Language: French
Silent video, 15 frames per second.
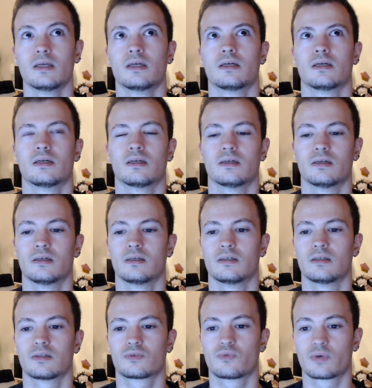
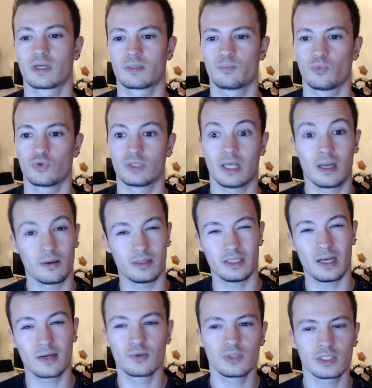Euh, concrètement, il y, a
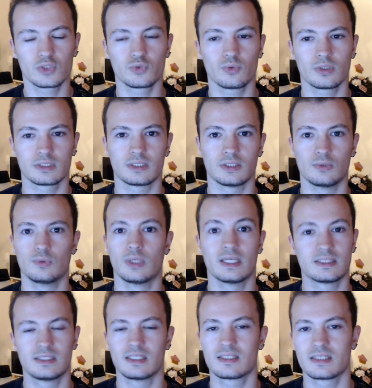la, connexion, hein, c'est une
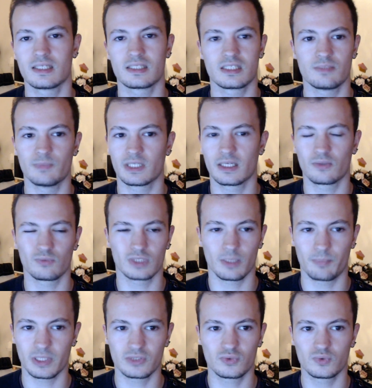SDSL 6 mégas, donc il n'y a
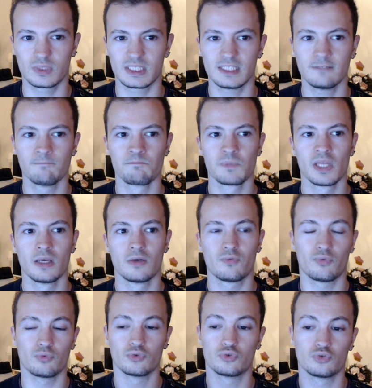pas de souci. Il
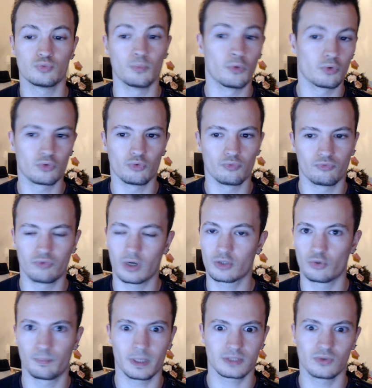faut juste bon, qu'on voit que
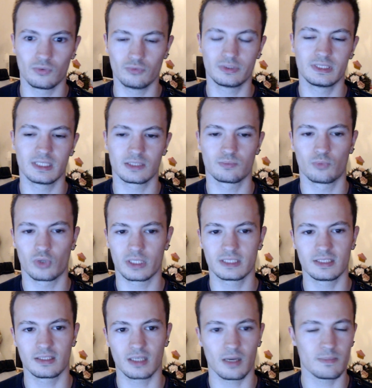personne l'utilise à ce moment-là,
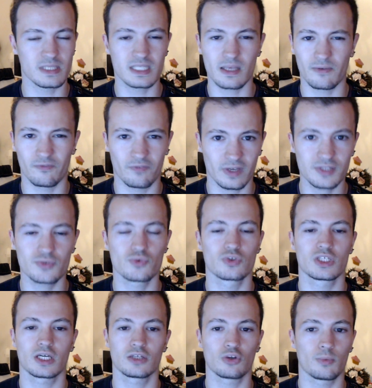etc. Mais ça va se
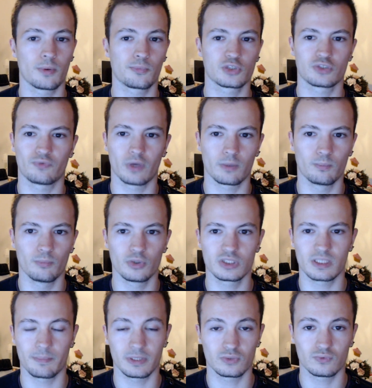gérer. Normalement, j'ai vu avec mon boss, il
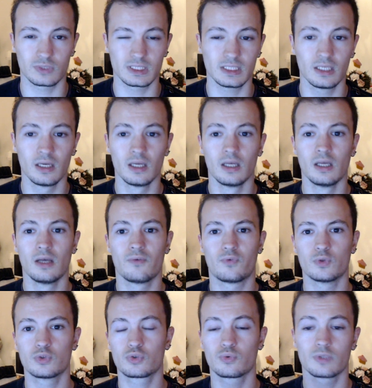n'y a pas de souci. faut
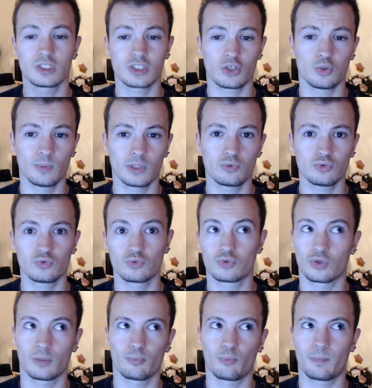juste qu'on achète le matos, donc il y en
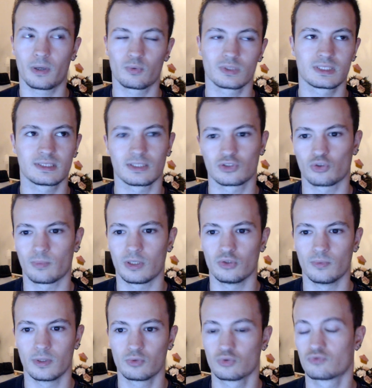a pour pas loin de 500 balles de
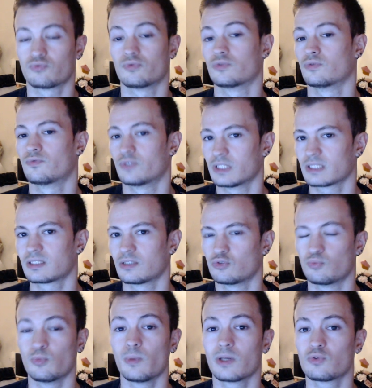matos. faut, faut dire que ça du
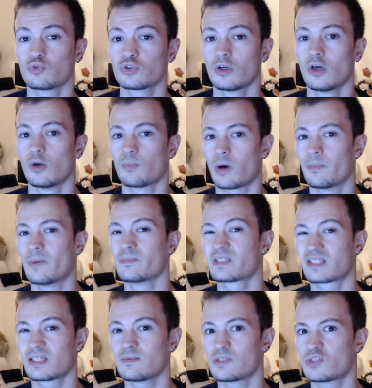bon matos. Pour un même
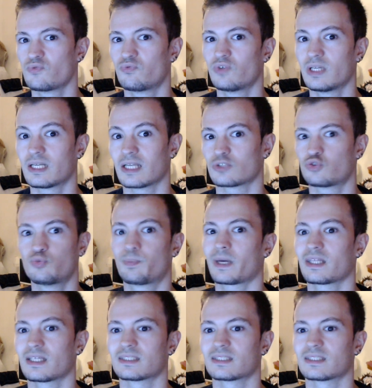stream, si vous voulez, de la Super NES.